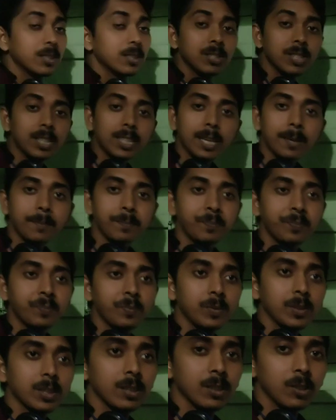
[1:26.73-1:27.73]
সেটা
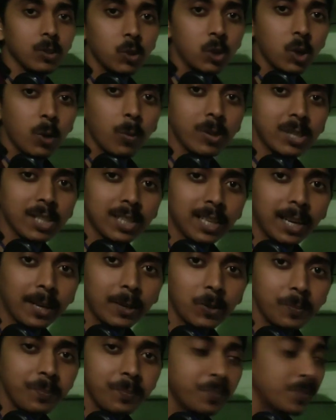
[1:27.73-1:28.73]
গুণ অবস্থা
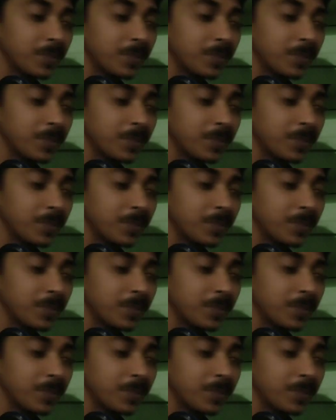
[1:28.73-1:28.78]
থাকলো